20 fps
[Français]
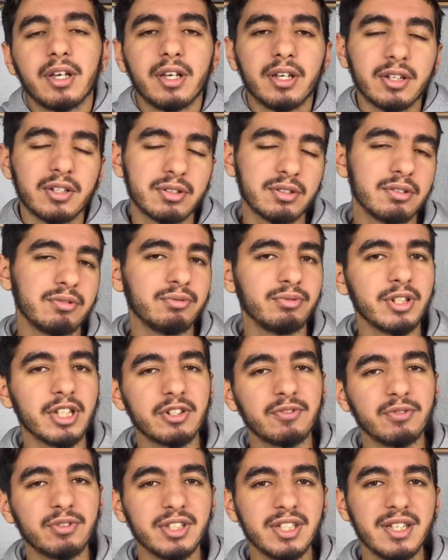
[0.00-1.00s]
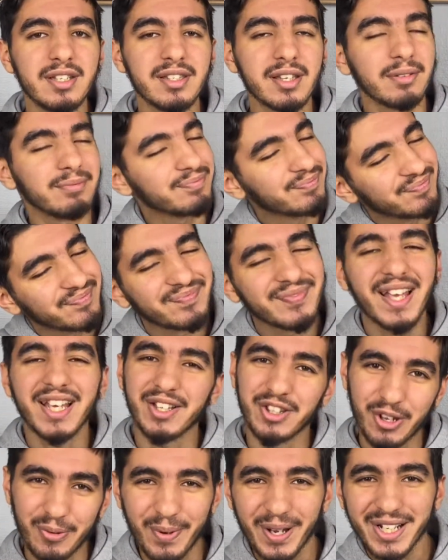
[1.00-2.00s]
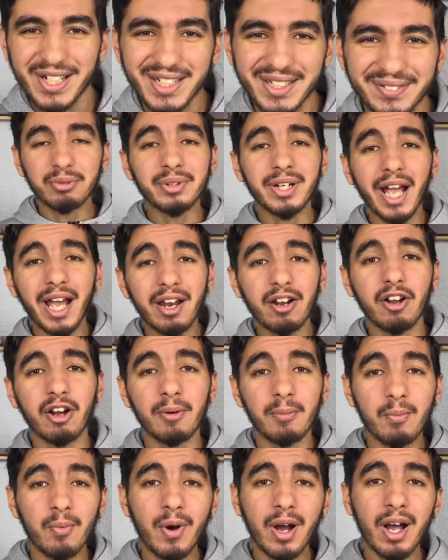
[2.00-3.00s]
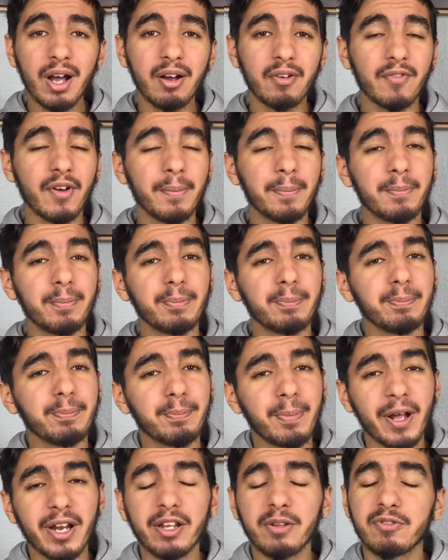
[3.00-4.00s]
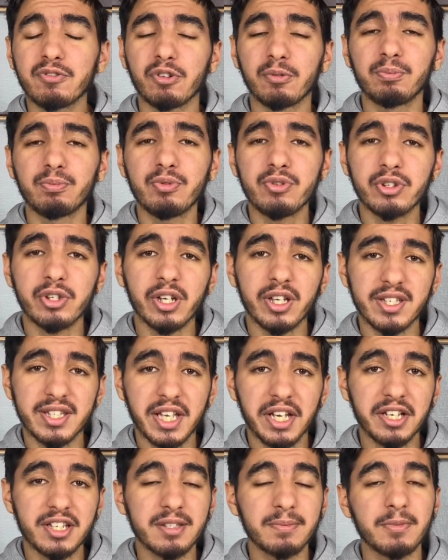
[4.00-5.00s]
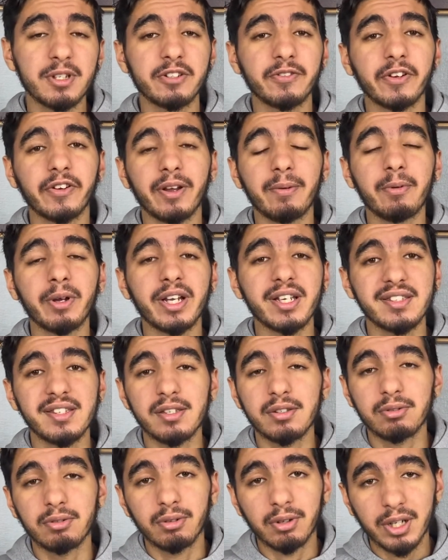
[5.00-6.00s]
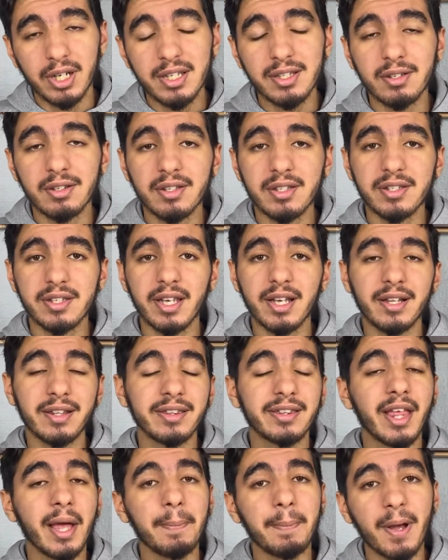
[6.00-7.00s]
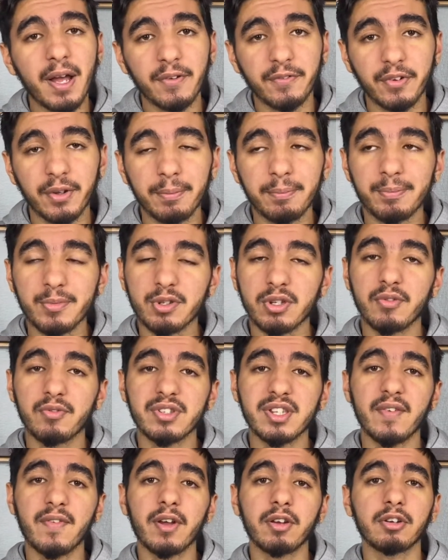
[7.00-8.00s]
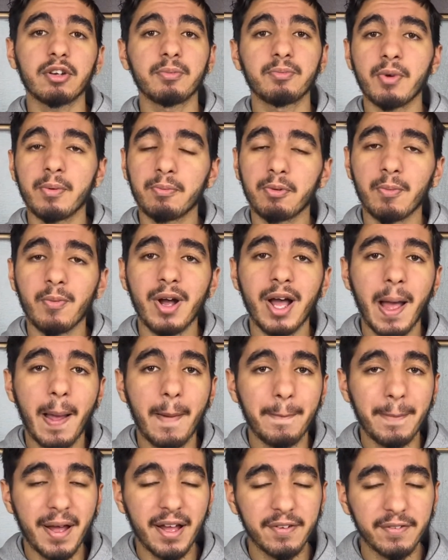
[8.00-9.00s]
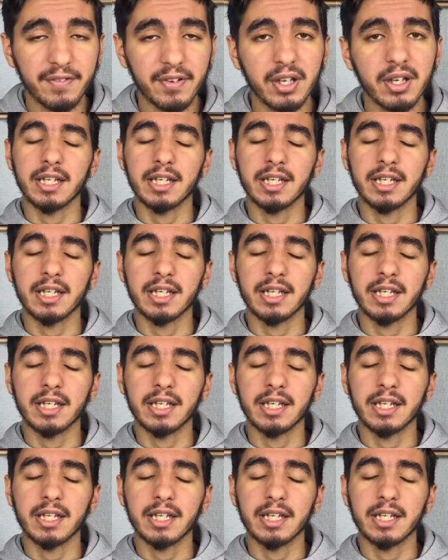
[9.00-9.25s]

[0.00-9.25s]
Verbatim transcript: qu'est-ce que vous voulez que je vous dise, hein Dommage. Donc alors moi, on va parler sur plusieurs axes, mais je vais vraiment rester sur l'essentiel d'un parfum. Parce qu'il faut savoir que moi, pour moi, un parfum,